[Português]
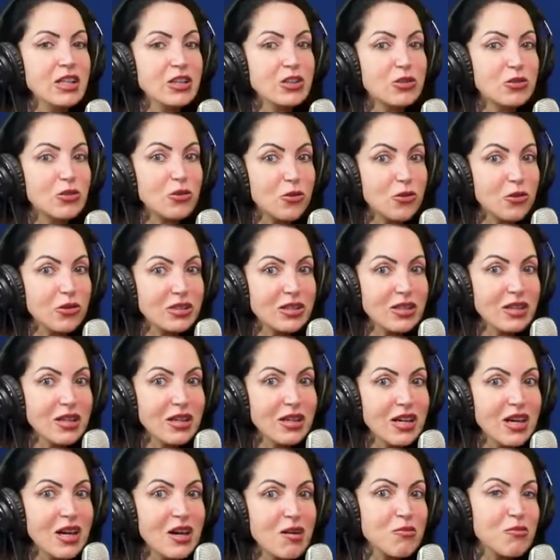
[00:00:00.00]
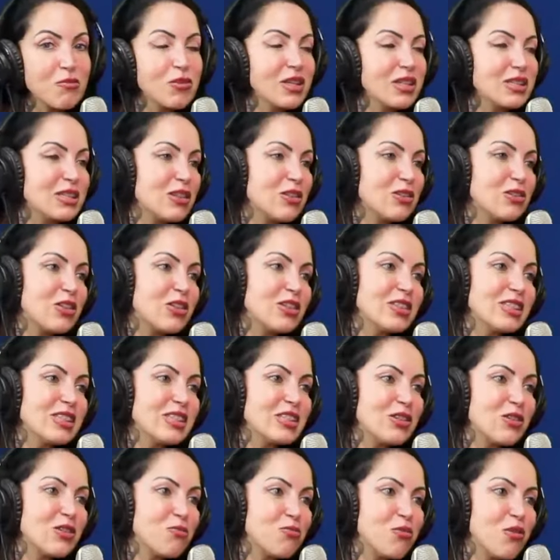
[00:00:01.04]
toda, por isso que eu trouxe
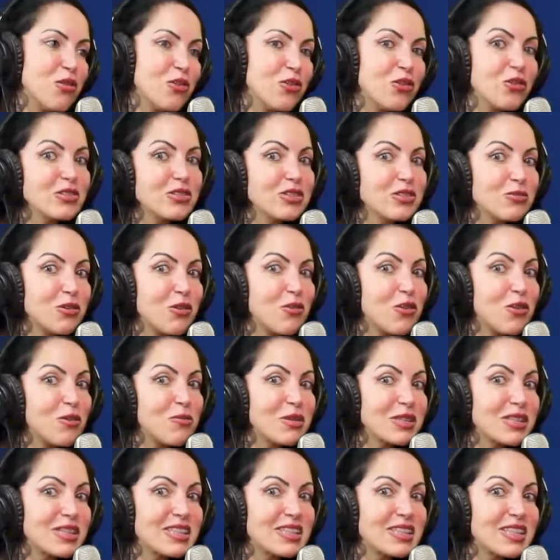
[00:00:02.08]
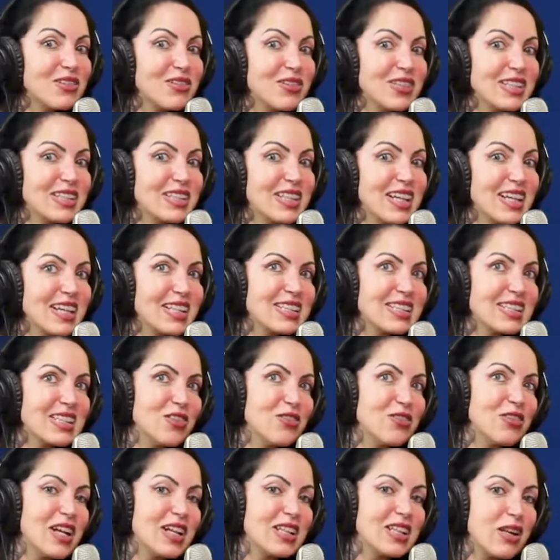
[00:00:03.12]
isso no pornô, de uma forma tão intensa que eu
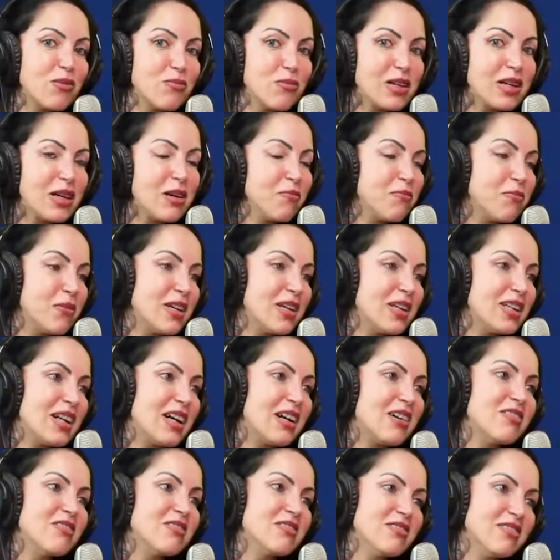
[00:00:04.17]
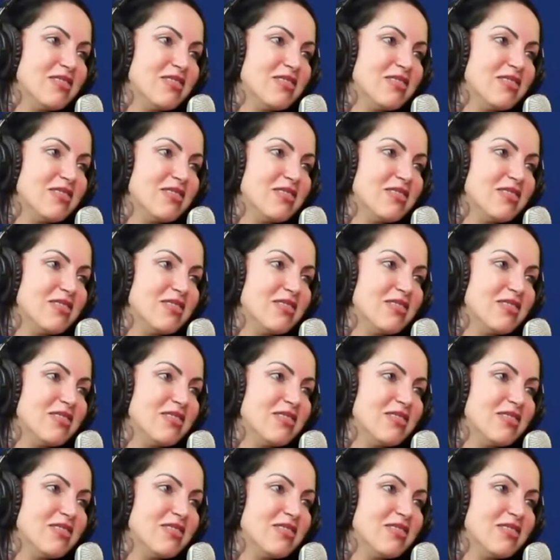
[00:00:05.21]
virei até bicampeonal. anal.